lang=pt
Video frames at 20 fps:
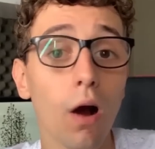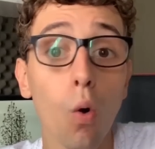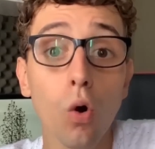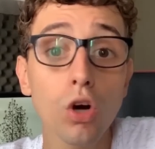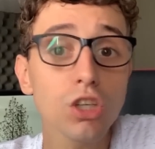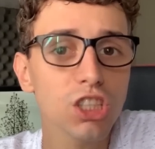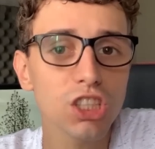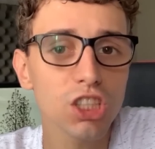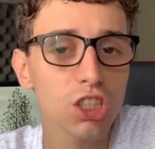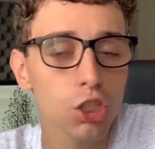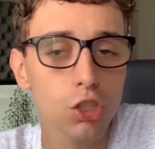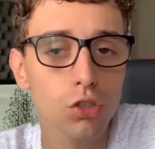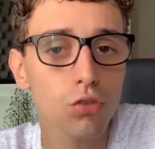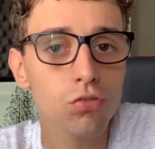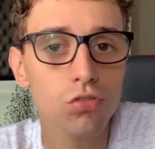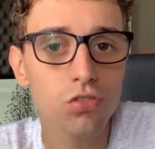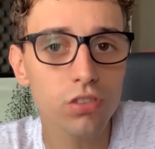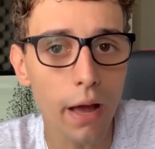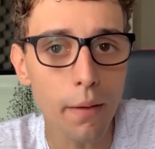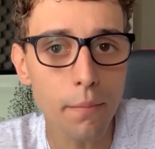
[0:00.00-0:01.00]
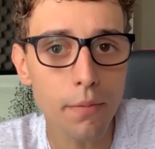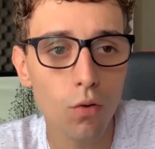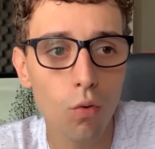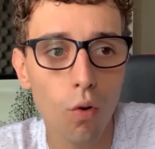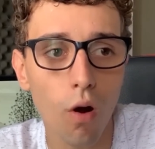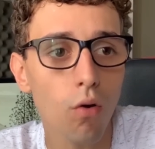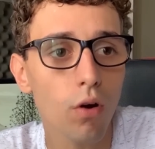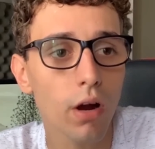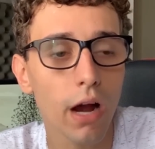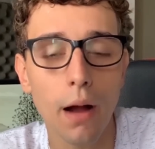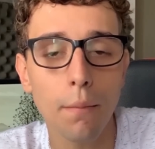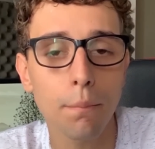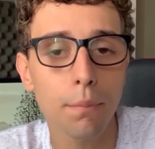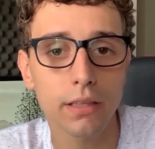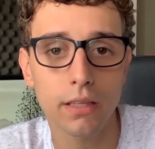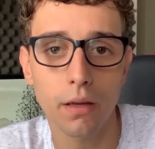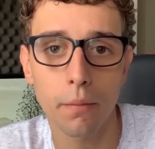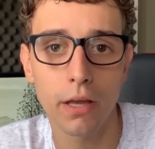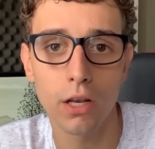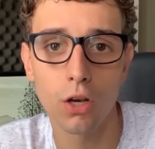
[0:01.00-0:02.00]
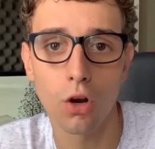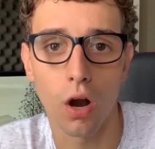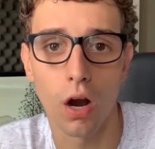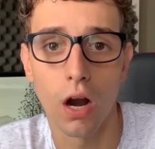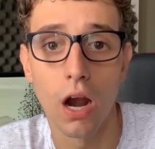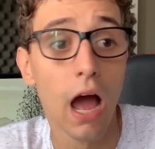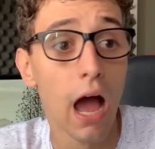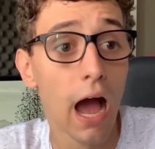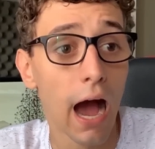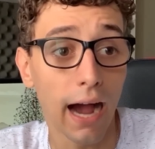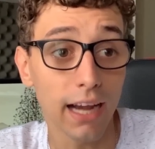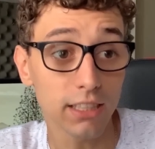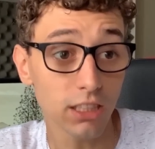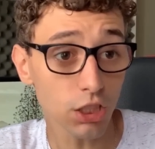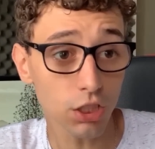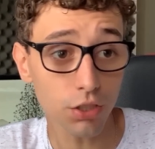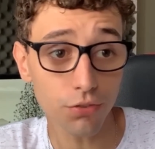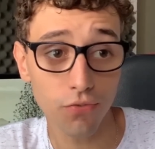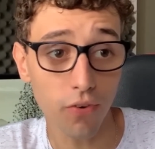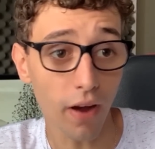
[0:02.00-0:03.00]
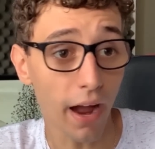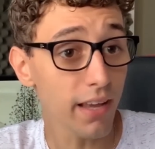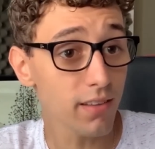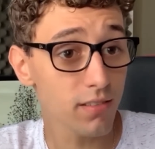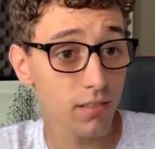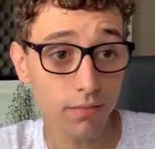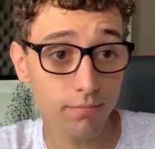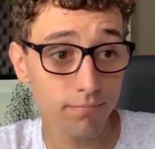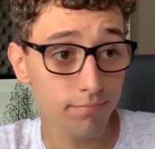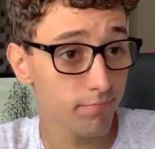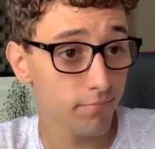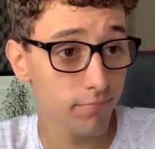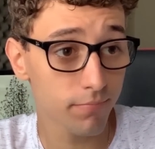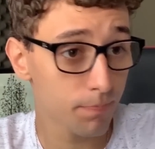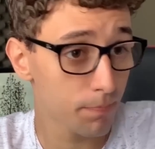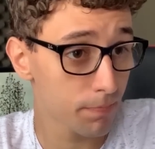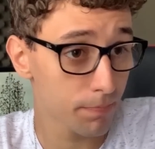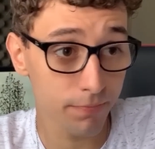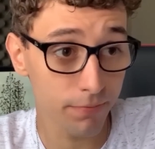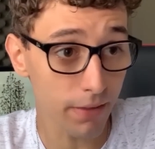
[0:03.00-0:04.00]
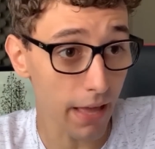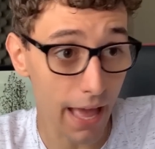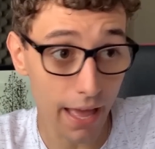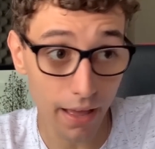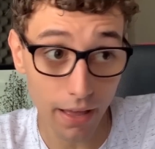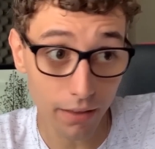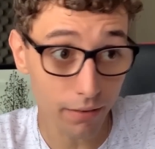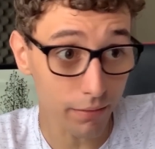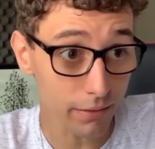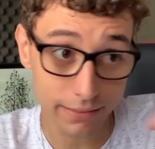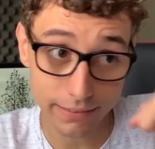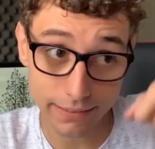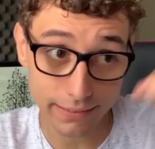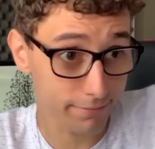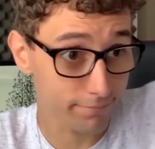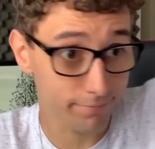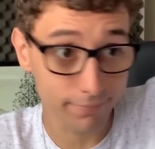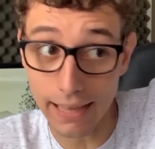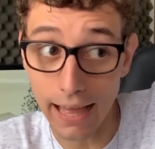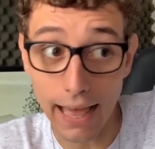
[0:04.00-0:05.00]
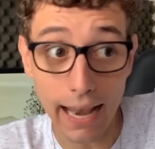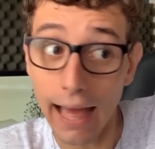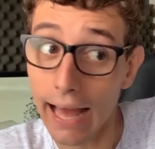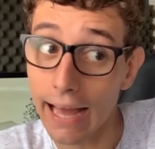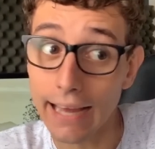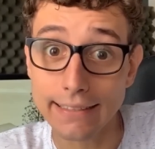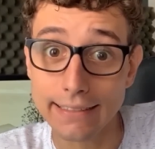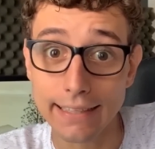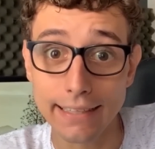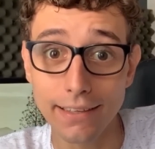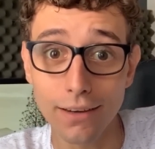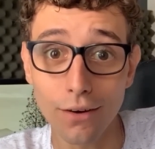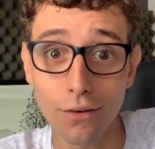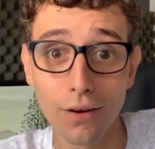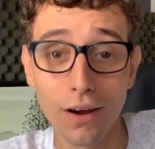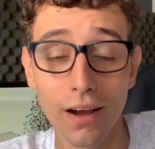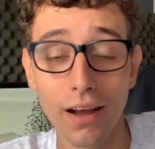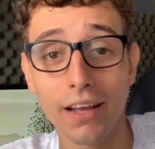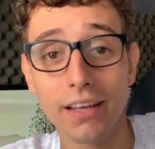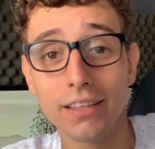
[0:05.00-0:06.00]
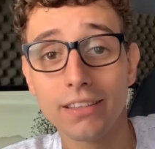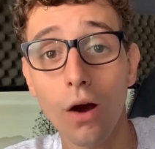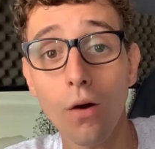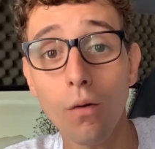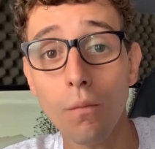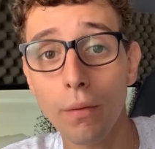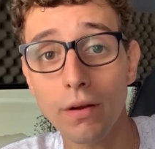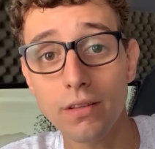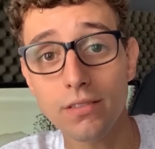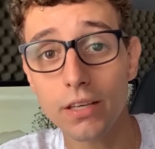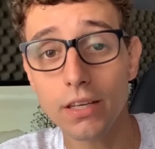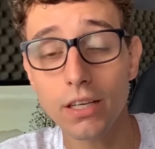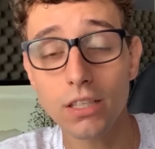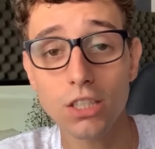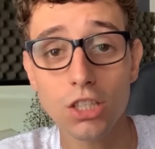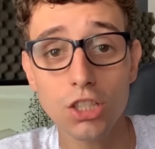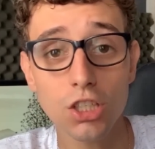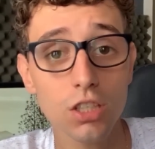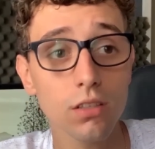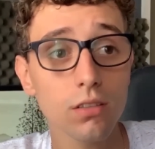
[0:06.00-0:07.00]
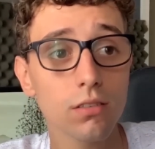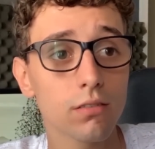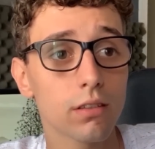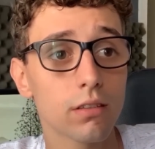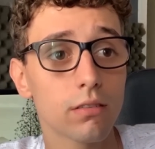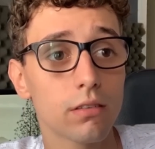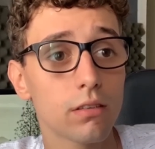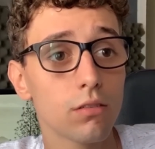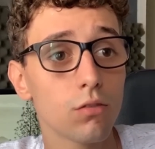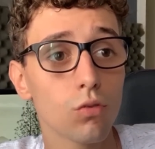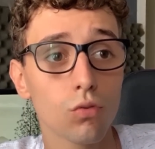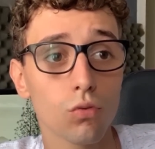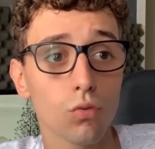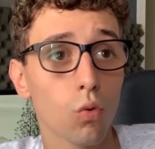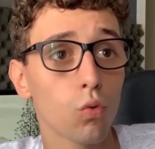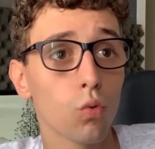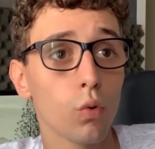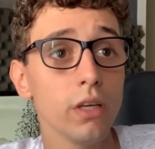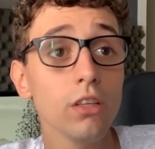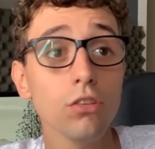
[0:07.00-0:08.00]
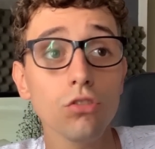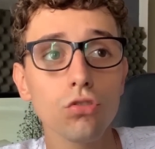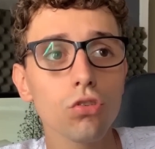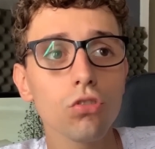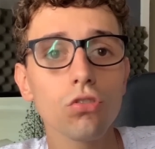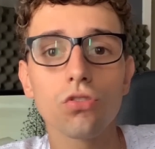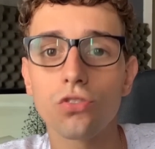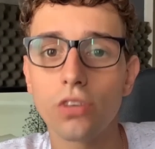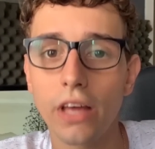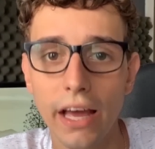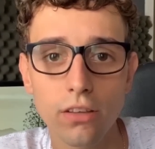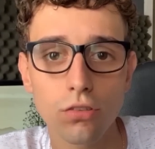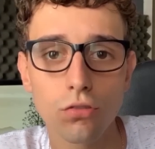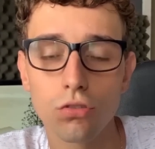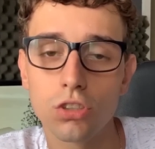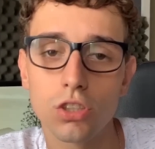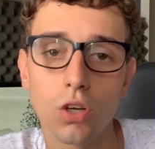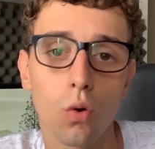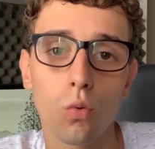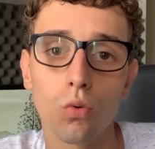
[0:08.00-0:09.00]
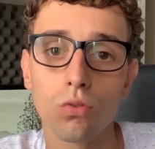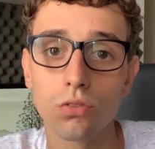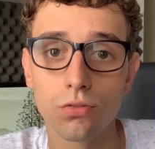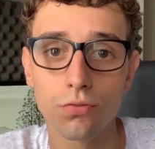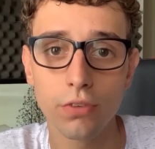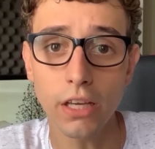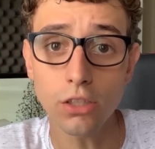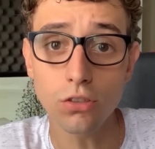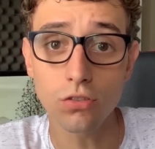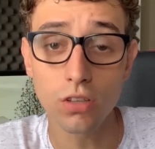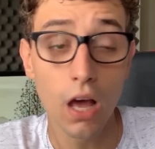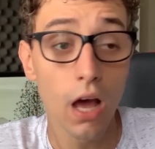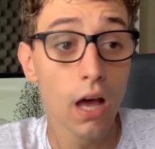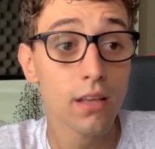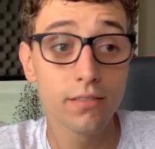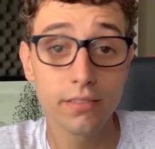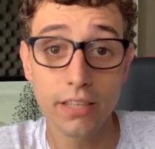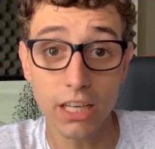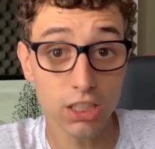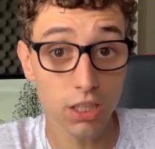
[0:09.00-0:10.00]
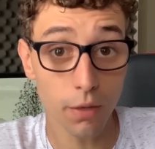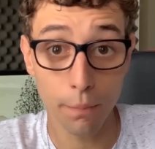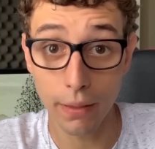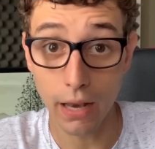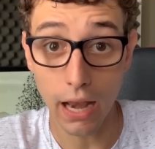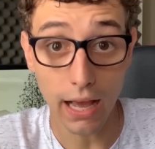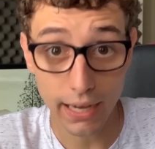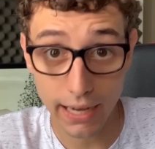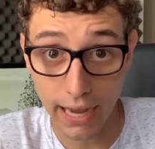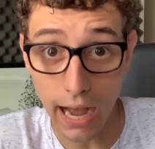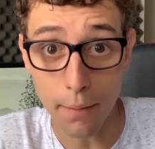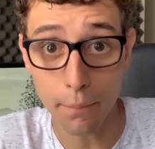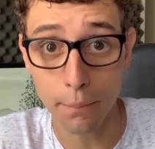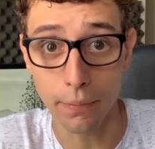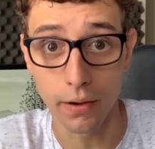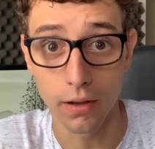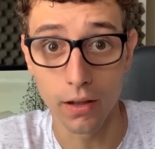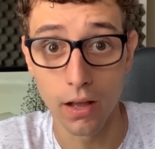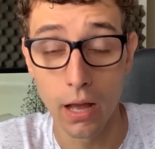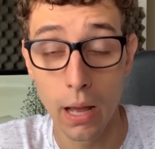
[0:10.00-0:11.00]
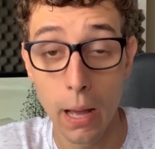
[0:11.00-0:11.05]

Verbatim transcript: Hoje a gente não sabe qual capa tá melhor. A gente faz e é, tá lá, entendeu? Então pode ser que a gente o insucesso de alguns vídeos seja pela capa.